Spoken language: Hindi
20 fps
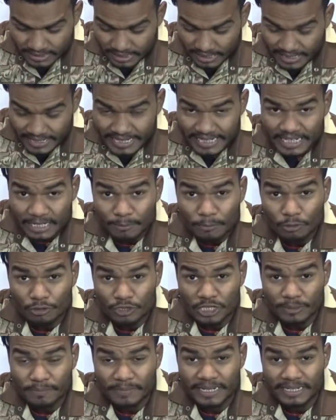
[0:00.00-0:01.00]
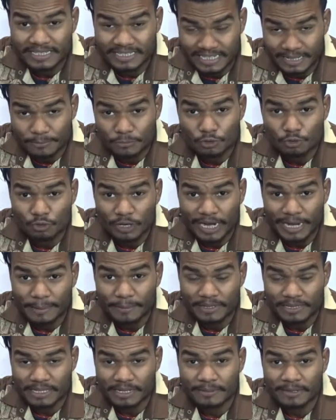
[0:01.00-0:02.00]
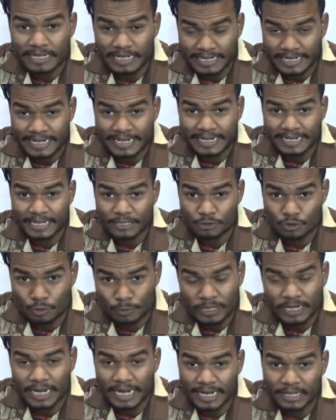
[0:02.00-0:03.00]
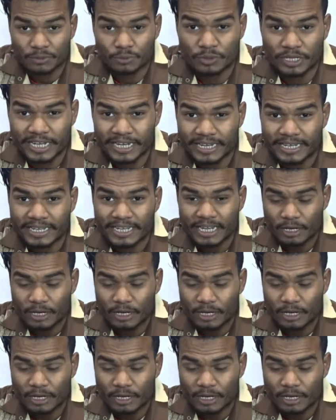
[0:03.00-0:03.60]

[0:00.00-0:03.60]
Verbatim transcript: ठंडी के मौसम में जम चुका है मतलब रखे रखे सुबह का ही दूध है